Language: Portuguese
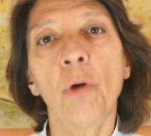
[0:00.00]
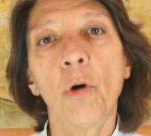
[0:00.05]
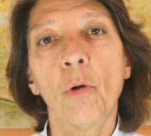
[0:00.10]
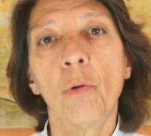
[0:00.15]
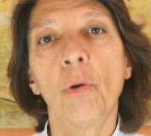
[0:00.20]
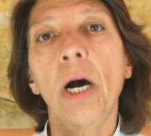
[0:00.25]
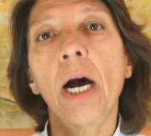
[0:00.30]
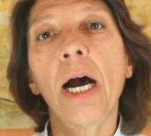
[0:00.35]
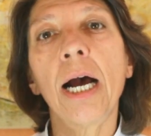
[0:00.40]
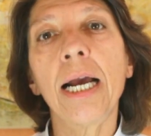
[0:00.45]

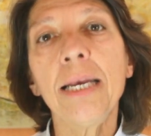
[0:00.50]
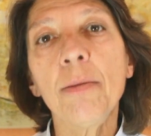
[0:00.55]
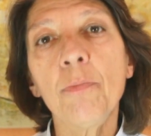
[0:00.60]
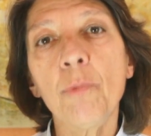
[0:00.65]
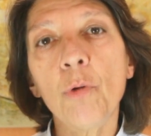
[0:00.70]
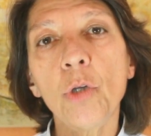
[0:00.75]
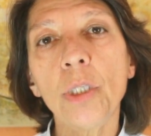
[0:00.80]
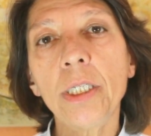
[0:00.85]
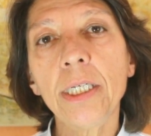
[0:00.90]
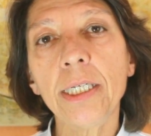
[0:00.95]
Bom, a
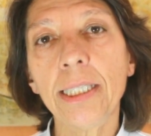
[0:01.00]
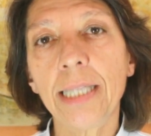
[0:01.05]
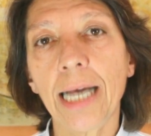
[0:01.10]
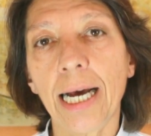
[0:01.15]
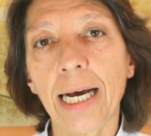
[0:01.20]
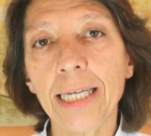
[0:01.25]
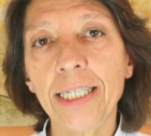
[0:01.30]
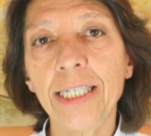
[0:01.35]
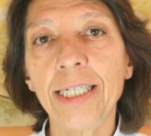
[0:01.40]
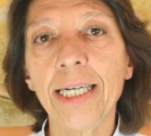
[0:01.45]

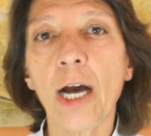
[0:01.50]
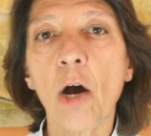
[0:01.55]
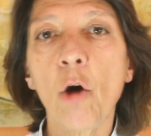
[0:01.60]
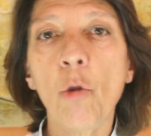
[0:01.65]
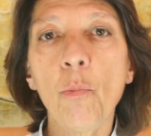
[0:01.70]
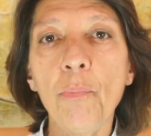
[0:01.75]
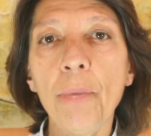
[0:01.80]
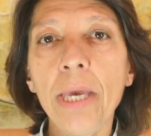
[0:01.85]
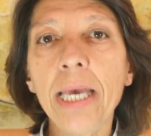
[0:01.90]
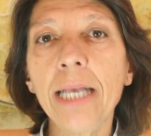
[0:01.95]
imunidade
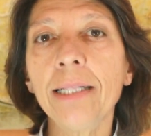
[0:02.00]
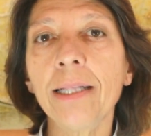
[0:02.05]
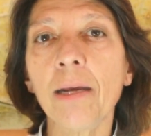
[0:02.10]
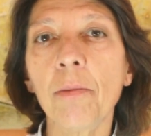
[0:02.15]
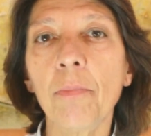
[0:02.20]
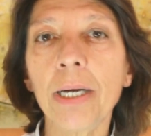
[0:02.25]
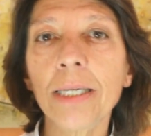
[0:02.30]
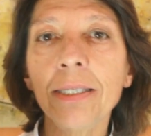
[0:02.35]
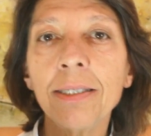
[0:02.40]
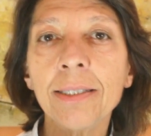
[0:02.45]

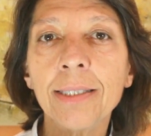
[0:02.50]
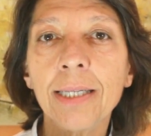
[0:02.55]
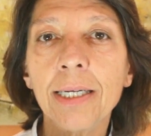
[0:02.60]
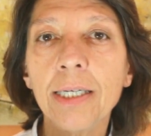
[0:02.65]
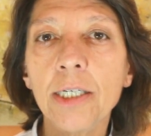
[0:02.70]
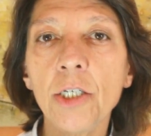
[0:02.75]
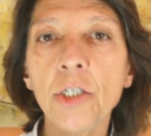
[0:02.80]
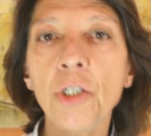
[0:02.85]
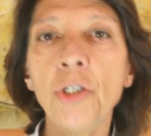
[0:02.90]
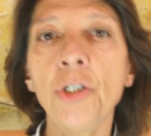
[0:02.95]
aumenta
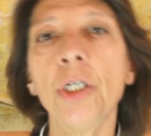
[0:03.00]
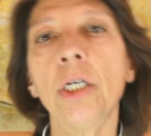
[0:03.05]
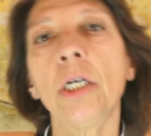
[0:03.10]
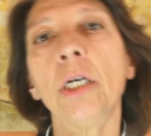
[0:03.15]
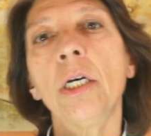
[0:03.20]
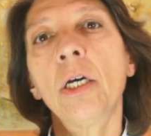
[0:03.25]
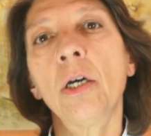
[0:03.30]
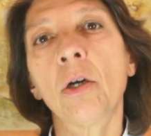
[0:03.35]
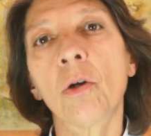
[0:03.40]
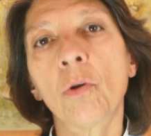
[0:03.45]

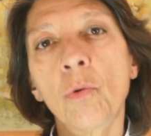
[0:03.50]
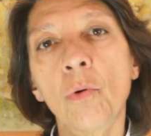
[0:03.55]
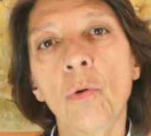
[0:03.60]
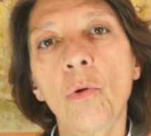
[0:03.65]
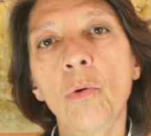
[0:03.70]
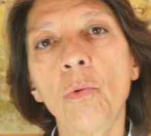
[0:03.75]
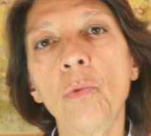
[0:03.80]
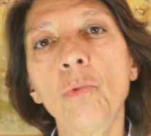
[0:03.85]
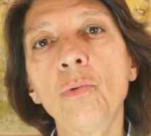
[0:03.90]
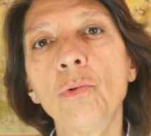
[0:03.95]
bastante
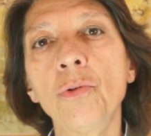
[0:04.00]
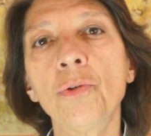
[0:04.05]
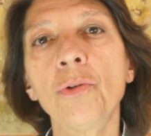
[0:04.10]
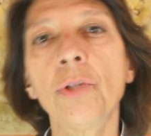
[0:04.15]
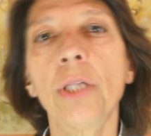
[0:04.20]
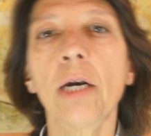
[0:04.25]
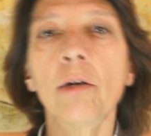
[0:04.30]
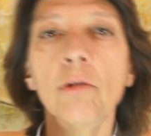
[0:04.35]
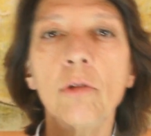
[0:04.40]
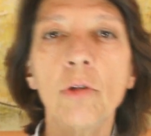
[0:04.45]
com o
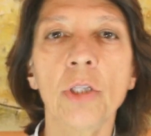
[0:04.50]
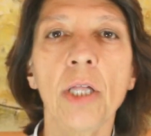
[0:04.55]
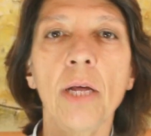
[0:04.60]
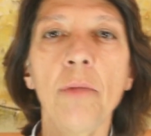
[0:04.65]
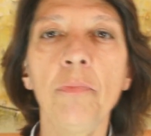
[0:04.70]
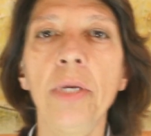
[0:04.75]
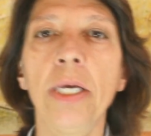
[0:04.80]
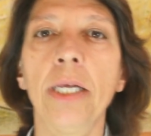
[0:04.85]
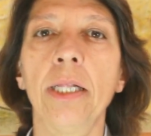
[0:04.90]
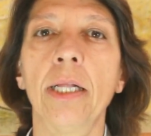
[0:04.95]
uso da
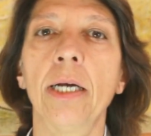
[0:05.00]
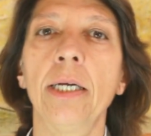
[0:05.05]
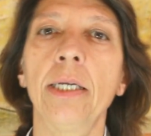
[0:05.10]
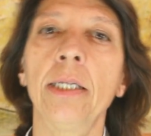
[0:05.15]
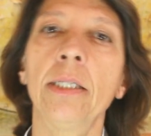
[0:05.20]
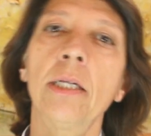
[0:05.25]
glutamina.